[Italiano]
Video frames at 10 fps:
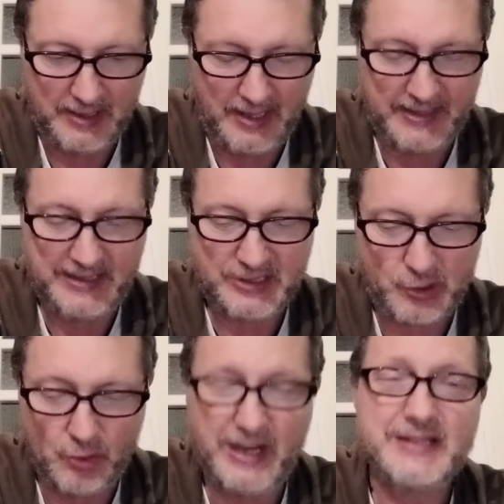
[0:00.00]
a
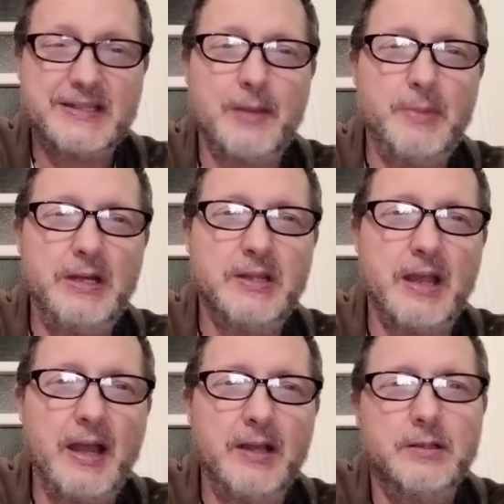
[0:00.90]
rischio la
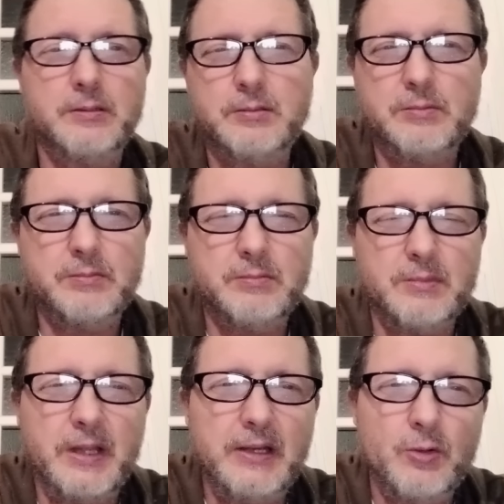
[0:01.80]
stabilità,
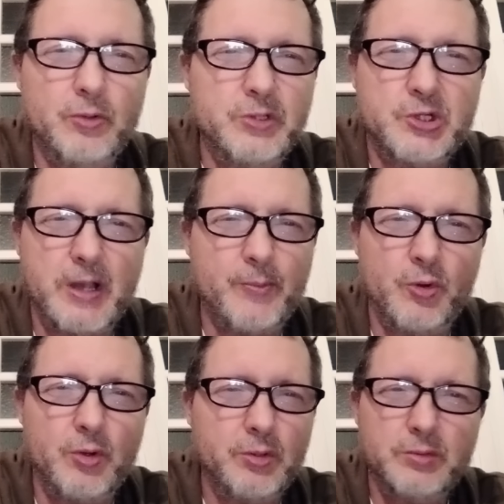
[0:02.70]
e non lo
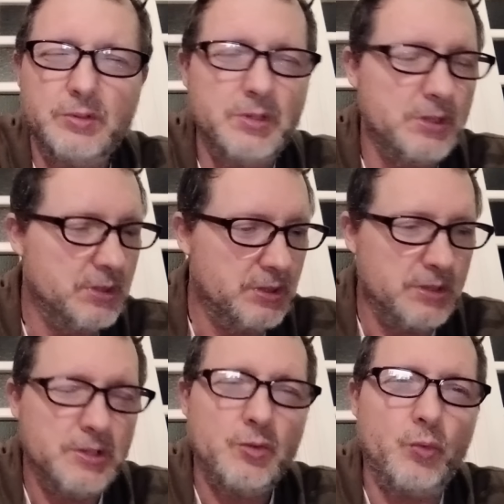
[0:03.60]
diciamo
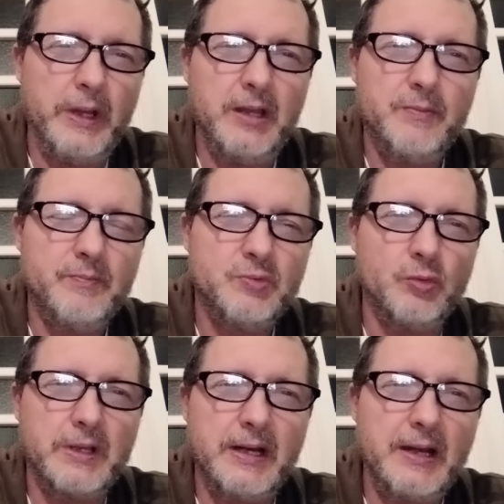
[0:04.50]
qui
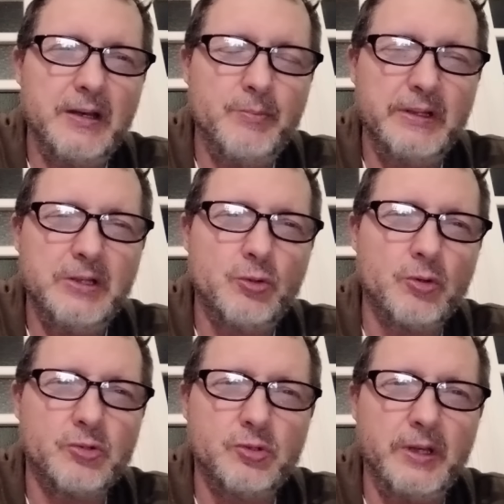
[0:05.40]
sul canale del bandito
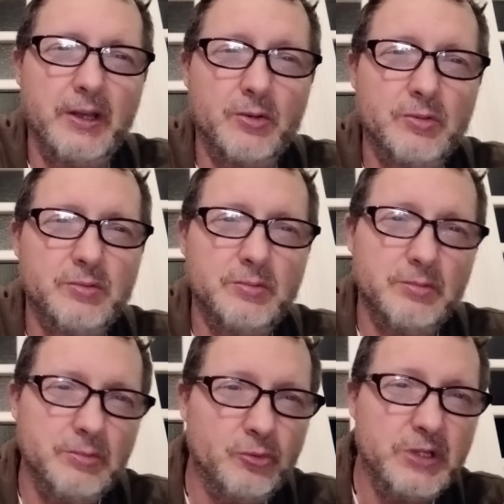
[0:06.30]
rosso nero,
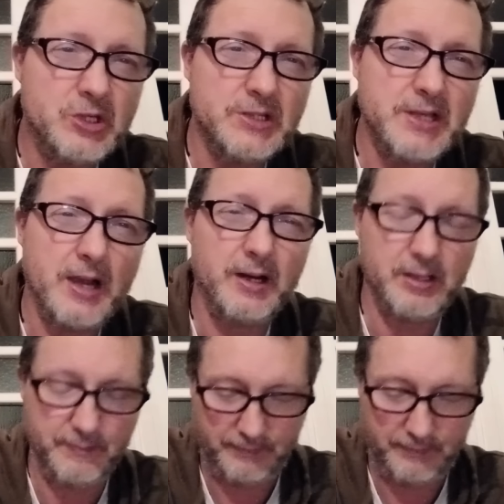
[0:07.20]
lo dice Zang.